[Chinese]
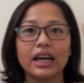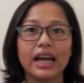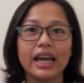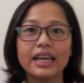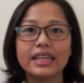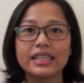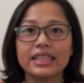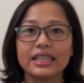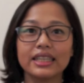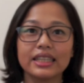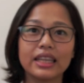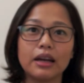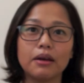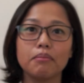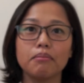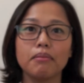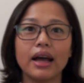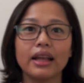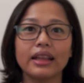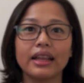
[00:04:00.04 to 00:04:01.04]
个黑色
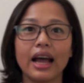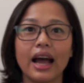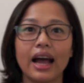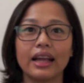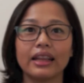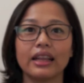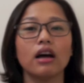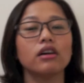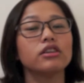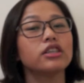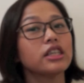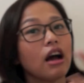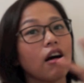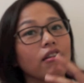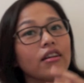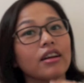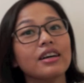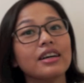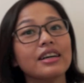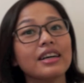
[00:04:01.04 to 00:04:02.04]
藤蔓啊，然后
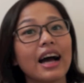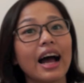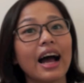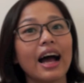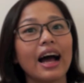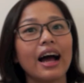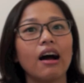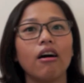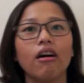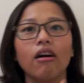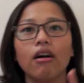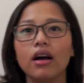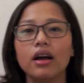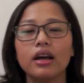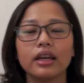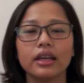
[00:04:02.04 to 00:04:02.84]
小乐啊，吼，